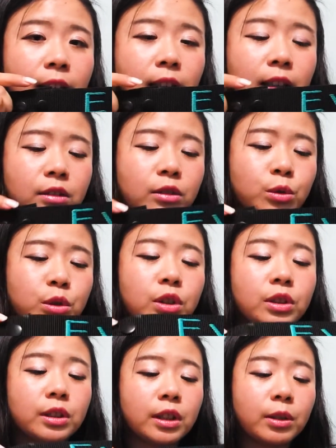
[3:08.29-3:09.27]
那就
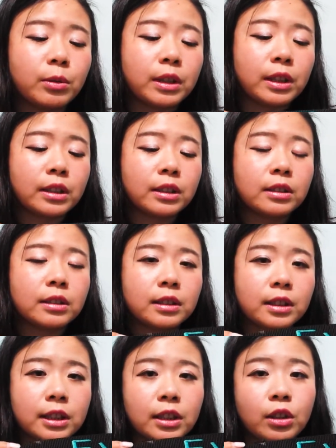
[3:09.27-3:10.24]
是因为你
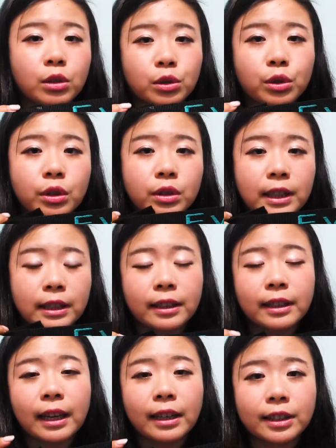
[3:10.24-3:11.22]
行李有时候长得
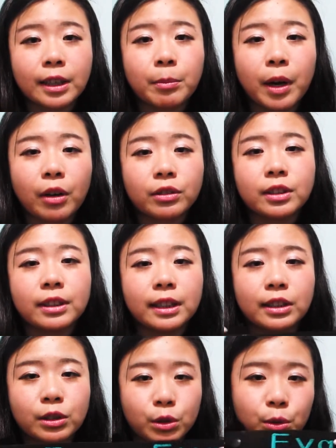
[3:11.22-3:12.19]
跟它很像不好认，
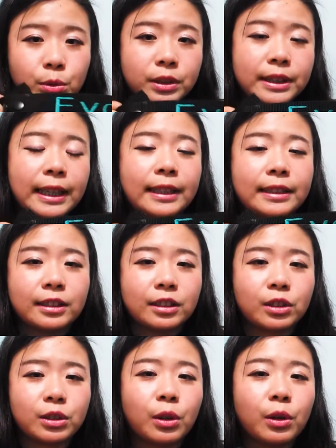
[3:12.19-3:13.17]
但是有多加这
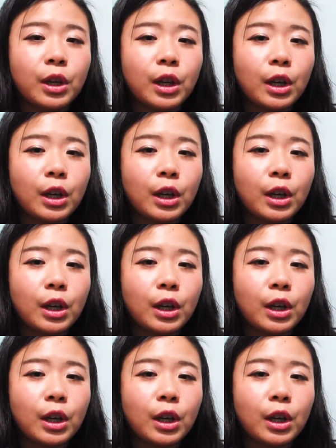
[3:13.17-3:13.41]
个时候